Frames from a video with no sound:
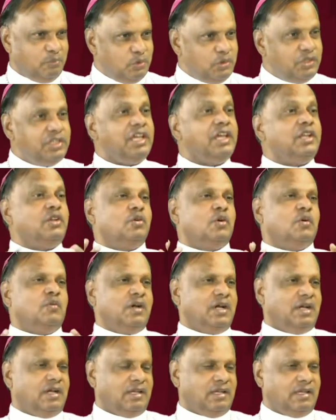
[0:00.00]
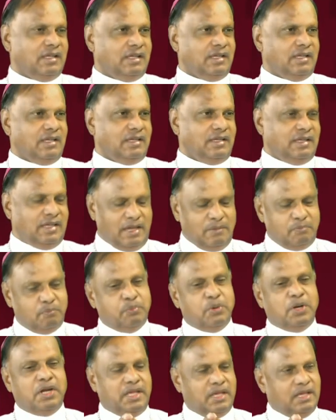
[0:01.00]
புதிய நோவா
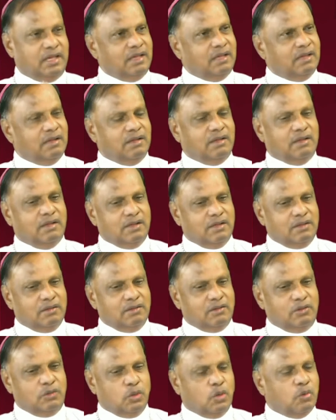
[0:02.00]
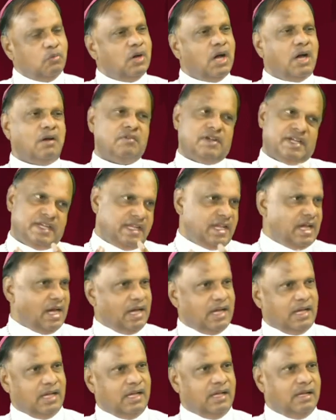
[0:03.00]
எப்படி நோவா
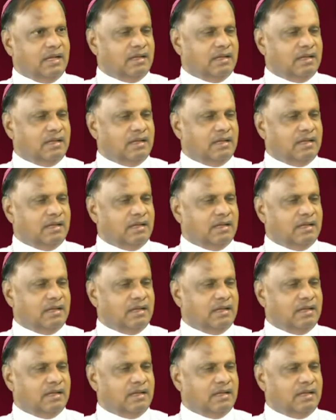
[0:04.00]
வழியாக